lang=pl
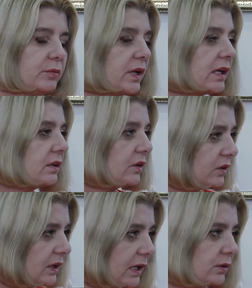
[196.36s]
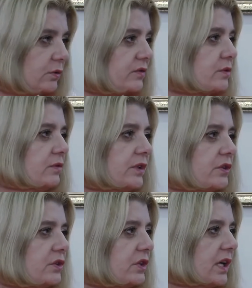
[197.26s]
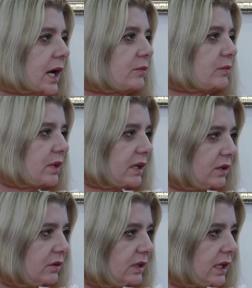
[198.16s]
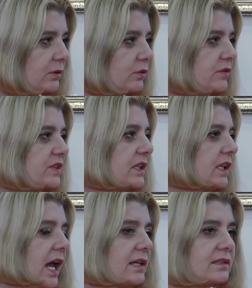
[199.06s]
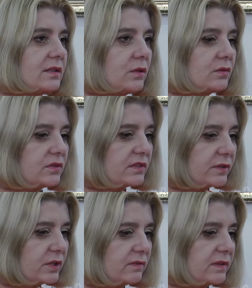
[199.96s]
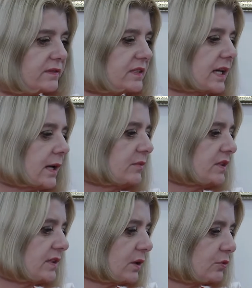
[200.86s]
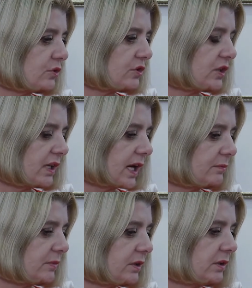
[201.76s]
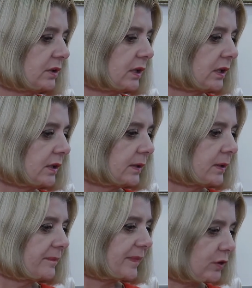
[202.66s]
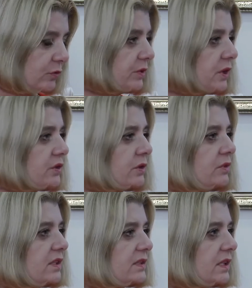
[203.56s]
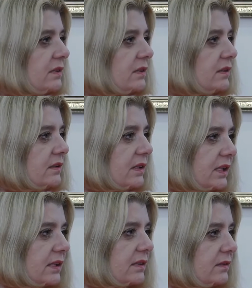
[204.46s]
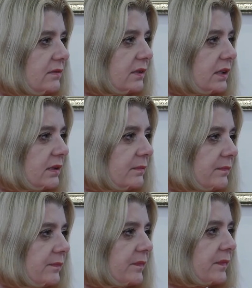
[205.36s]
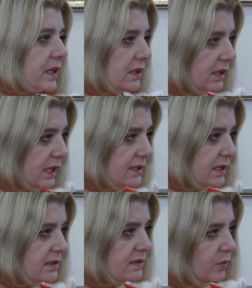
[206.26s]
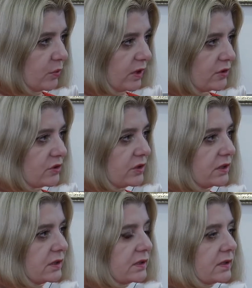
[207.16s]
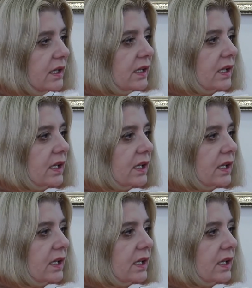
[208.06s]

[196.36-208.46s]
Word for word: brak kontaktów z rówieśnikami, brak kontaktów z klasą, z wychowawcami, z nauczycielami odbije się niestety negatywnie na relacjach społecznych,